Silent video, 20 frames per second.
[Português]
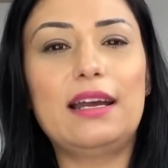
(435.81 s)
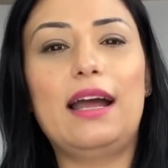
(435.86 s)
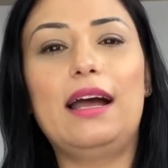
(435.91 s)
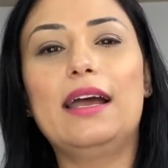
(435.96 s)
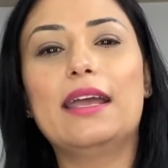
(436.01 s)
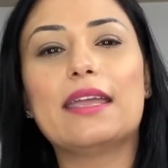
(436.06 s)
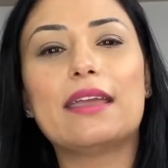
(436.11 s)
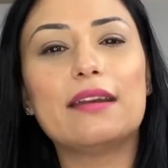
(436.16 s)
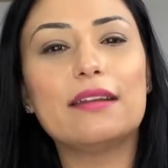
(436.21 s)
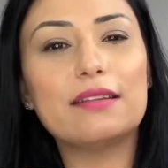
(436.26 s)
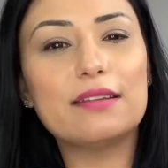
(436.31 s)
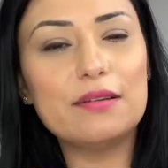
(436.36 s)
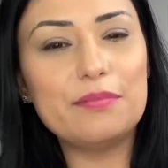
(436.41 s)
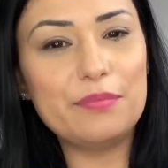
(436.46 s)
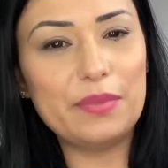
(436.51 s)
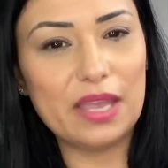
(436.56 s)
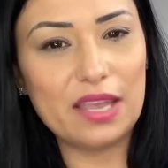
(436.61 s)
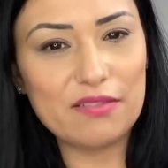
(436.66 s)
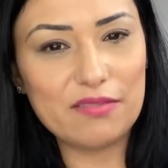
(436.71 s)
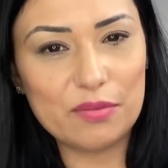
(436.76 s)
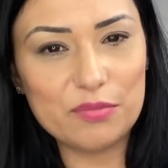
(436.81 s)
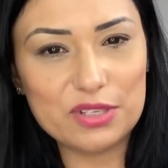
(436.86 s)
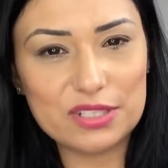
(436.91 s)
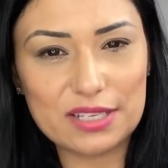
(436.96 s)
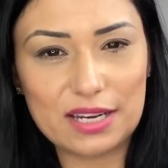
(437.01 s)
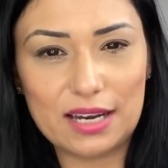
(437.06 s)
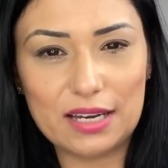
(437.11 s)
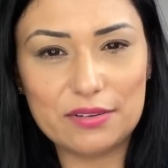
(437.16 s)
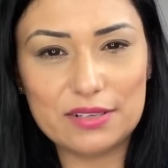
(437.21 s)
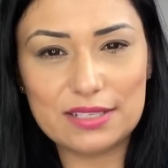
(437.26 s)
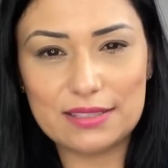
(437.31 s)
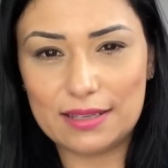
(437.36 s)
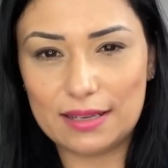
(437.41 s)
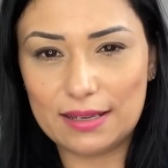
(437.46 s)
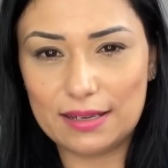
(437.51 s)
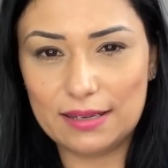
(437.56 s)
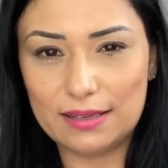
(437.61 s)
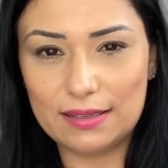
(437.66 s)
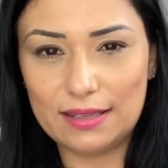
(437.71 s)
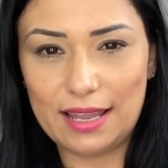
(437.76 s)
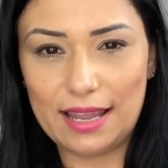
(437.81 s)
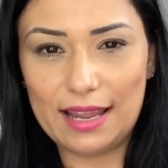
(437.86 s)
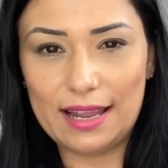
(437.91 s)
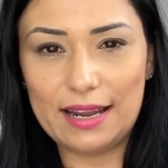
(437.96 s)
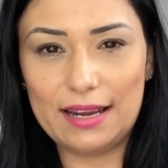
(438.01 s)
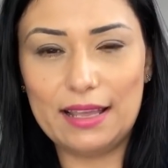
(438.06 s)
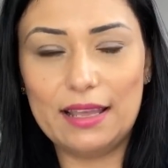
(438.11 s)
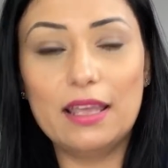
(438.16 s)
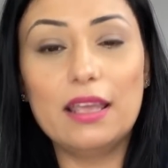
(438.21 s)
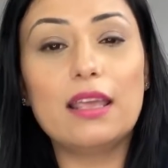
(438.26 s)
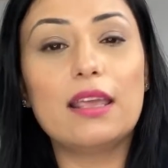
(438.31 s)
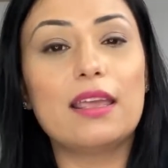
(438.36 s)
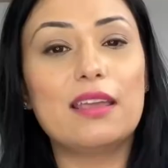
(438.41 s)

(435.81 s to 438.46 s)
a Rayane também vai mostrar lá no Instagram dela.